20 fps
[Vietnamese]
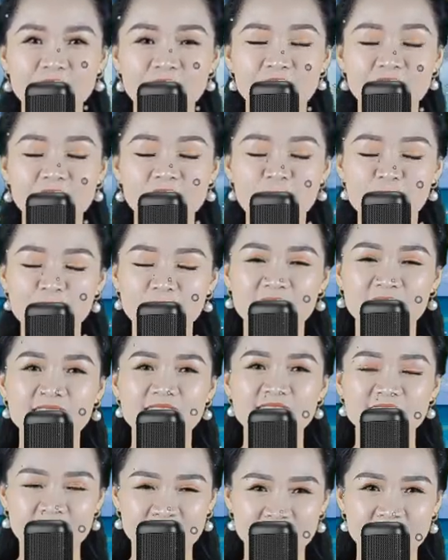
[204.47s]
Khi đề
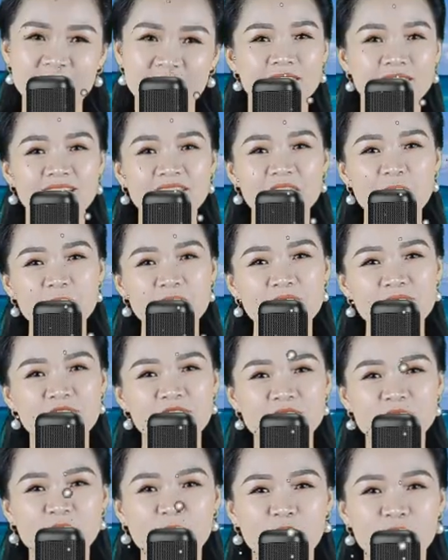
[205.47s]
kháng được nâng cao,
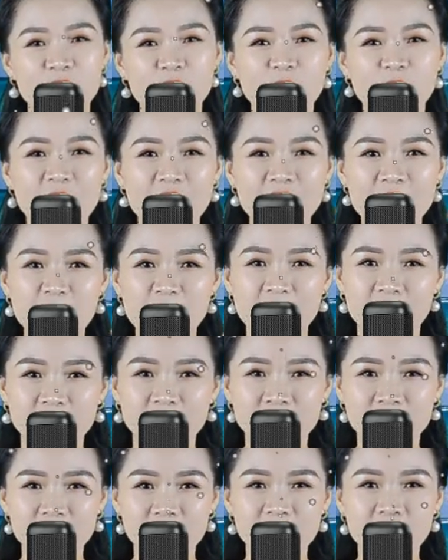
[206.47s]
tinh thần được khai
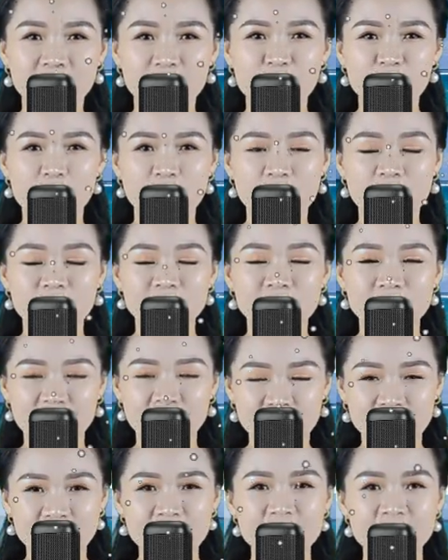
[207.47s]
mở, thì không
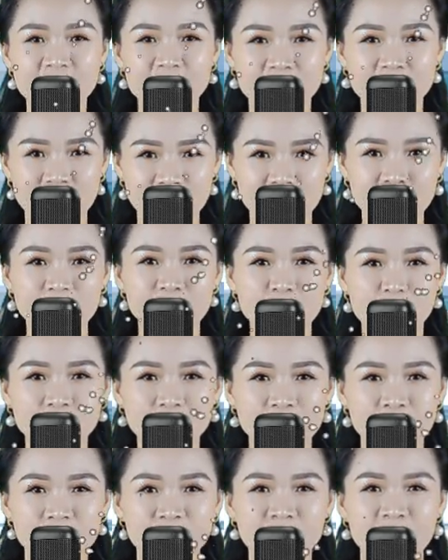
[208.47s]
những sức khỏe chuyển
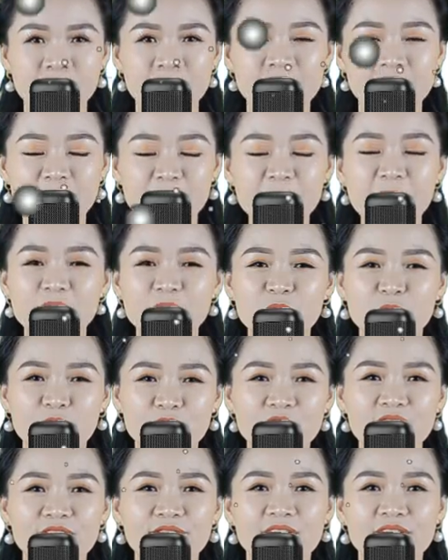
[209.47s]
biến tốt đẹp mà
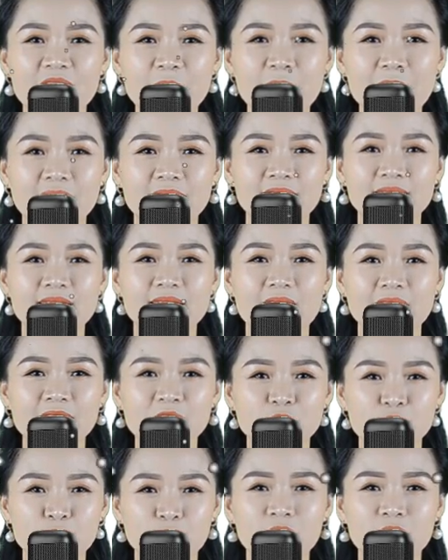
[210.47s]
mọi sự cũng trở
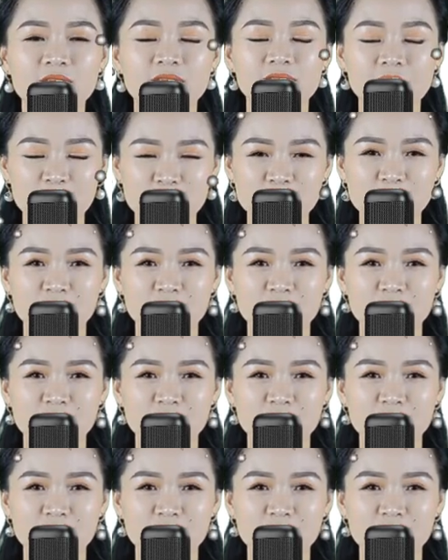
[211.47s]
nên tốt đẹp